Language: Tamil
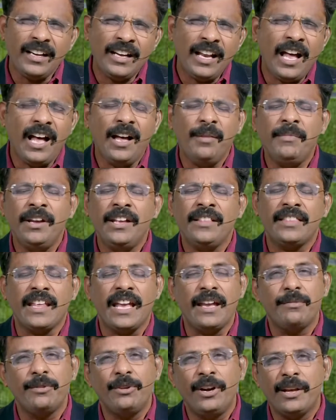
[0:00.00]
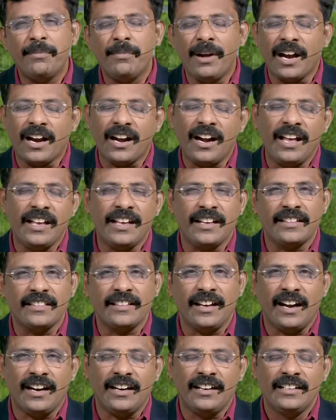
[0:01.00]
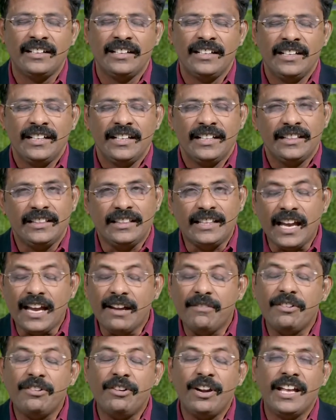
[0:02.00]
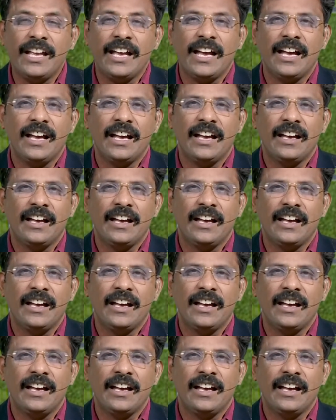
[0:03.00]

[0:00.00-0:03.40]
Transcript: நாம தேவனுடைய மக்களாய் இருந்தால் தேவனுடைய